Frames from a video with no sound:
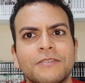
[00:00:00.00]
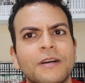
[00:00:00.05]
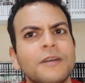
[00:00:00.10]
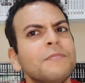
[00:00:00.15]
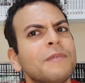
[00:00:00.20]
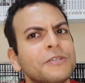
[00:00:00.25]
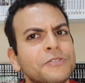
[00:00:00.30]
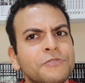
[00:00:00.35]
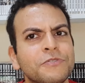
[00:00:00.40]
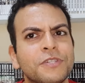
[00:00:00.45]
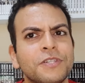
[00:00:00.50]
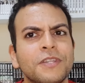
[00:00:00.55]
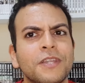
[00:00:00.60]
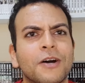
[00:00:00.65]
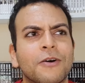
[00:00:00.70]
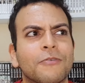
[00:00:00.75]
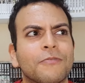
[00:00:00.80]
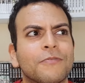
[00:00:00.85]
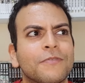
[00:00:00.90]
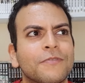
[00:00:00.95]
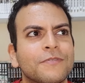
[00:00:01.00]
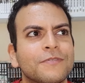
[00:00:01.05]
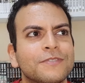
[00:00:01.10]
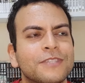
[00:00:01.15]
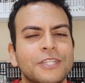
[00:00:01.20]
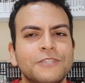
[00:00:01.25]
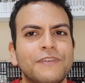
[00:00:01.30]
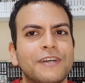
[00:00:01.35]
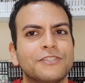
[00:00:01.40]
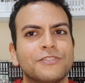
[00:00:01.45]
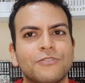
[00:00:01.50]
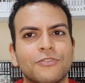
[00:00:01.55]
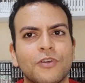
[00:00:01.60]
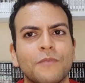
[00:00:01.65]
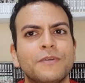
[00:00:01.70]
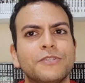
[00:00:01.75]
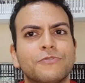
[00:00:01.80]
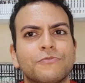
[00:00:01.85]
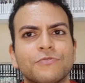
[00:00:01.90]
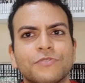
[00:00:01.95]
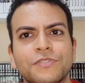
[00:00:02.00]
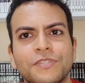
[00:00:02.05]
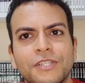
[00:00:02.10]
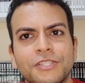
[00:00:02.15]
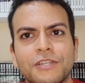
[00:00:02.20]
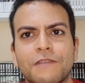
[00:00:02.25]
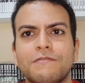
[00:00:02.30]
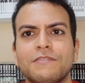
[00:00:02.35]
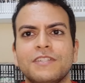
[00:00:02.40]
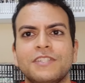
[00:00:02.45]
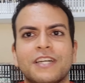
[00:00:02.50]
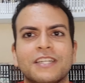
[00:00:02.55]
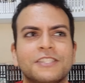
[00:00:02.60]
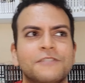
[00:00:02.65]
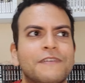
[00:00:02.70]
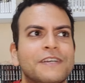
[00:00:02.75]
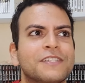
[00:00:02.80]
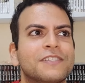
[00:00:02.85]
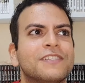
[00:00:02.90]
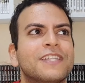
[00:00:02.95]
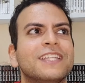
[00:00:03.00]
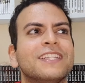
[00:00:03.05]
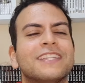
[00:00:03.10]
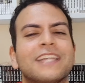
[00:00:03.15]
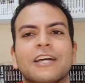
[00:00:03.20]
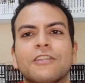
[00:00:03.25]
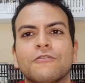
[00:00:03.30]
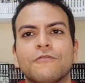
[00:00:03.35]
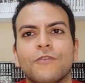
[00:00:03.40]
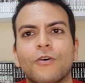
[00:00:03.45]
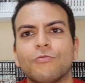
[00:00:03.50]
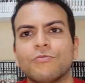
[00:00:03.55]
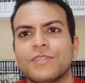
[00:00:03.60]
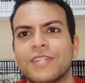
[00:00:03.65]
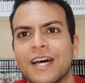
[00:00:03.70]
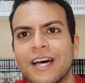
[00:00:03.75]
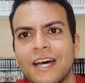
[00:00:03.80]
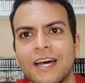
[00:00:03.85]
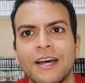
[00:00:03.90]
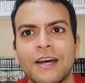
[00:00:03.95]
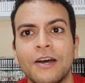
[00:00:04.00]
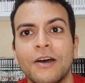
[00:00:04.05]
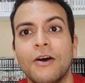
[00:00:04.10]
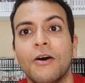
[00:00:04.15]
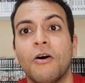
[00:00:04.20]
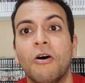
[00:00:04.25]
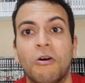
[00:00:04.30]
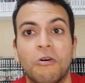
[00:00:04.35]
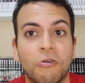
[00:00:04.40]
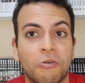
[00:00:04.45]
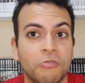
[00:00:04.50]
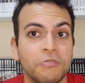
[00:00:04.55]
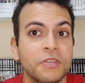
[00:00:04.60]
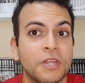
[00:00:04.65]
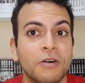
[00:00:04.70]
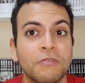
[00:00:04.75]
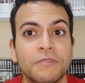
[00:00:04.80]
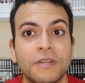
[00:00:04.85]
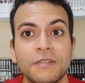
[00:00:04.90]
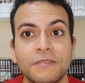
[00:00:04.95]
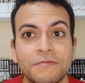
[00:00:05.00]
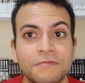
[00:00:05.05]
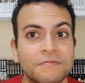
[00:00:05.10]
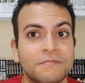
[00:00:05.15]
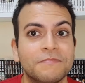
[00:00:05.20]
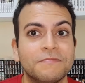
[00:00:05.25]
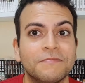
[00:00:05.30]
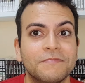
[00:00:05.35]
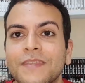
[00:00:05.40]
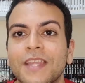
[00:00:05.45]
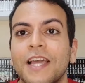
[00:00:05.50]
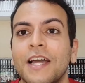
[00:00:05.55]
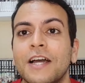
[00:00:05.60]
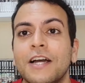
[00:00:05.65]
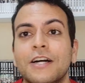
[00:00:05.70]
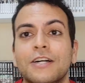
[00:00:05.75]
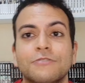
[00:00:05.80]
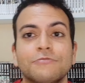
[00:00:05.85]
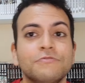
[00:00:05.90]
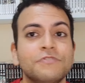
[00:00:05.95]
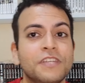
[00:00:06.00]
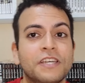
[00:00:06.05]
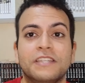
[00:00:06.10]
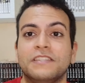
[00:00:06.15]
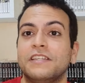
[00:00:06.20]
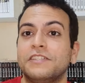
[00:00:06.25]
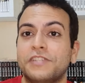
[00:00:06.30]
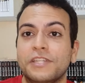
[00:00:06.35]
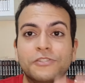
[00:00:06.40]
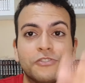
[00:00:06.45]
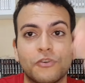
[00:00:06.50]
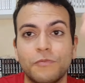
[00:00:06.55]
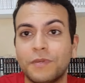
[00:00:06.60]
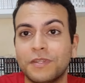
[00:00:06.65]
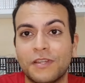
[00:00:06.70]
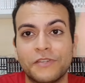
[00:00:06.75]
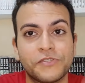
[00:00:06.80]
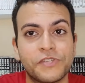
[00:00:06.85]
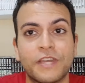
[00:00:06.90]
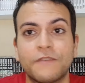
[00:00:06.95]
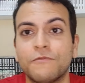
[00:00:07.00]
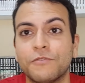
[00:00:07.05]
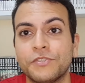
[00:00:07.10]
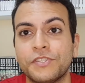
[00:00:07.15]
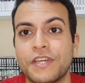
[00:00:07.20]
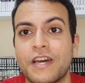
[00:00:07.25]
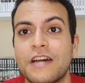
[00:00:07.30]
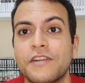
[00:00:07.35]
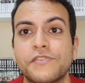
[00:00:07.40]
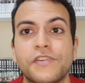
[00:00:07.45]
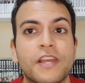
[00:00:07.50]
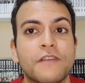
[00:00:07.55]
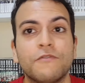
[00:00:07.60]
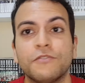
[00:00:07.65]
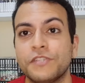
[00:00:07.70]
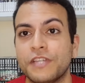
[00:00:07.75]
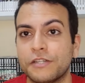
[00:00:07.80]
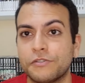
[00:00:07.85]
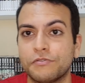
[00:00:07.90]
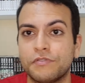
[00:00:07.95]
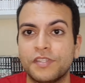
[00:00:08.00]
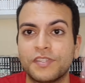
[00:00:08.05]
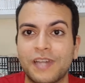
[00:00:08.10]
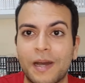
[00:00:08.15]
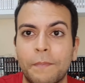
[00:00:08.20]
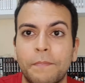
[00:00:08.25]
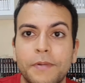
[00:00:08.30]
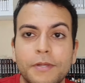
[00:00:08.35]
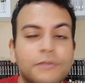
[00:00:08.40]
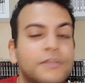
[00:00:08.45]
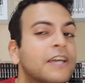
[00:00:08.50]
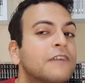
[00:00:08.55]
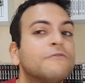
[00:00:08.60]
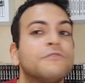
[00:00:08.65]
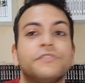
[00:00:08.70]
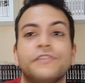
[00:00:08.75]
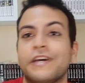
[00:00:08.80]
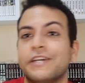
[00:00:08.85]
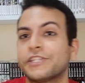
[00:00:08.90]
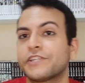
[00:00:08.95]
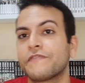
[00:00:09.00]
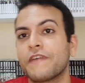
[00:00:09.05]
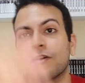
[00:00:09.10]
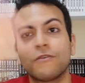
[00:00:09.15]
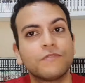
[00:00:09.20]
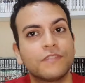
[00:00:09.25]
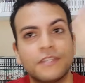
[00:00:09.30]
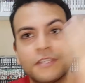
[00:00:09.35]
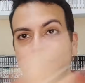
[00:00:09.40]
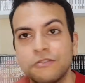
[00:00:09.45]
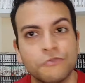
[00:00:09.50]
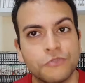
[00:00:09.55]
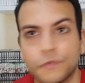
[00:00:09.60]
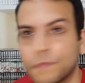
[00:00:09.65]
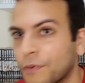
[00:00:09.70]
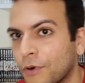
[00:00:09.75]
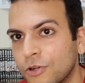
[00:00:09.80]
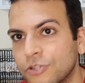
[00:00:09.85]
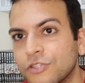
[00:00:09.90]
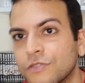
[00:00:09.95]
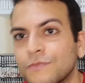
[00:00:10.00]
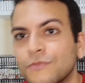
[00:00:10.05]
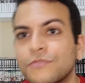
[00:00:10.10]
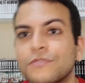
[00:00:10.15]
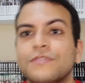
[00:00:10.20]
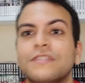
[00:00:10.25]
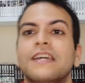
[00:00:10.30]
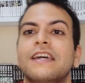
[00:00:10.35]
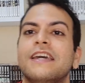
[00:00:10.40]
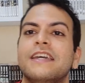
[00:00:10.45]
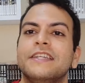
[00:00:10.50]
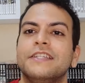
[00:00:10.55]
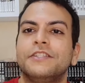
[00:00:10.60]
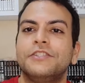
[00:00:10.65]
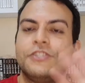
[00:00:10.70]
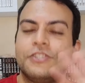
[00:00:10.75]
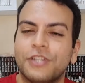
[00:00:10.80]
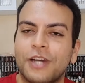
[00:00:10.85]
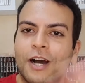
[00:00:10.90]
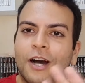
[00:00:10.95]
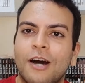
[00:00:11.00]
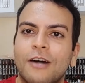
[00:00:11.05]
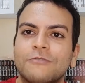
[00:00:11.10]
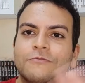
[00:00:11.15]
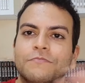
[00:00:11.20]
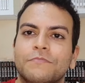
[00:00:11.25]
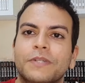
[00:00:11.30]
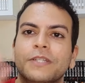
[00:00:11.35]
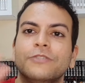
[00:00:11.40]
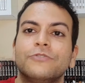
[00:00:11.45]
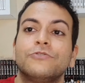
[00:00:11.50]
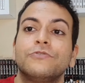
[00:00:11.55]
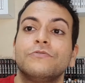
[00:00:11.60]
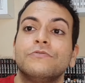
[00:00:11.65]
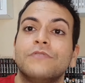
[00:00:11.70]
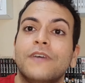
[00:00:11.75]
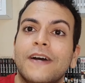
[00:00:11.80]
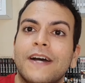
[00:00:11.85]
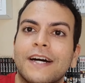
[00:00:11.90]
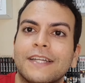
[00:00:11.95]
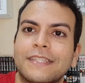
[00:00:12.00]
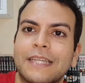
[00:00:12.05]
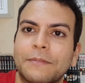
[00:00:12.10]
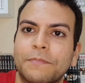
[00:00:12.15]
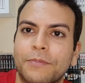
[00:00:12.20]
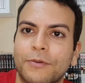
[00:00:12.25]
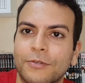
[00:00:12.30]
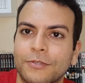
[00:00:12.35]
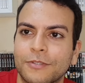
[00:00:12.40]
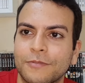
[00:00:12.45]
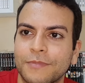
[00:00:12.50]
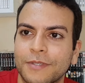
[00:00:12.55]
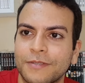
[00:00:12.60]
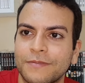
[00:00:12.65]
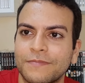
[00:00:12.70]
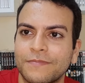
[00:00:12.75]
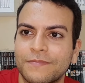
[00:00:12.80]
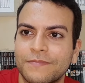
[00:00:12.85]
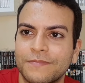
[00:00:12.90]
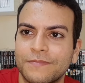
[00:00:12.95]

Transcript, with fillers: Imagino que não. Se ele tivesse totalmente consciente, talvez ele já tivesse tentado voltar, ou não, né? Não sei, deixa aí nos comentários o que, que você acha, o que, que você achou desse capítulo, o que, que você acha que vai acontecer nos próximos. E tchau, um beijo, até a próxima.